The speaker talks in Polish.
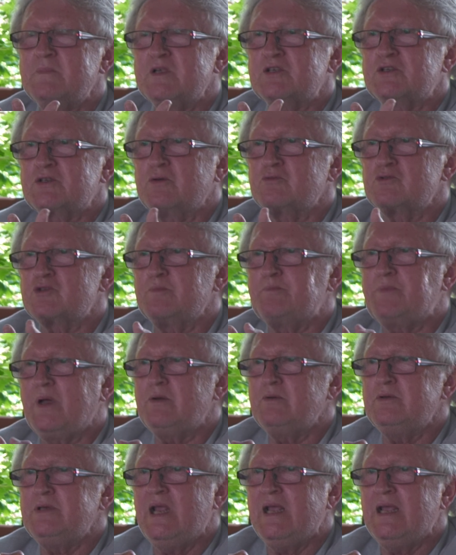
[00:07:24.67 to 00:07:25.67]
są
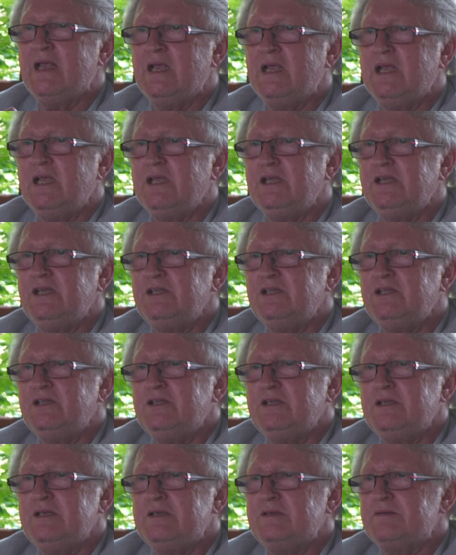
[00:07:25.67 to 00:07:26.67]
zupełnie
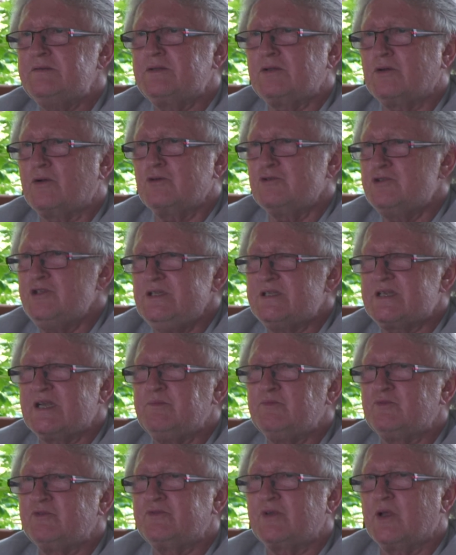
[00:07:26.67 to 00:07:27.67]
inni, to
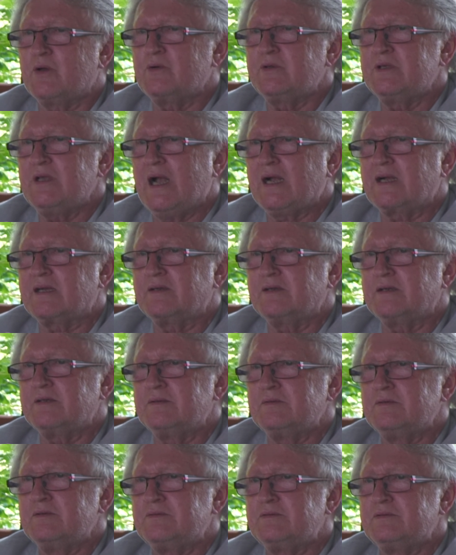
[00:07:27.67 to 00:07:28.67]
rodzice mówią, jak
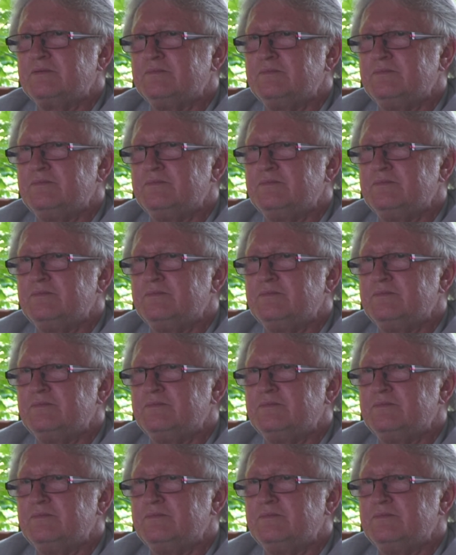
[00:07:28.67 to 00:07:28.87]
y,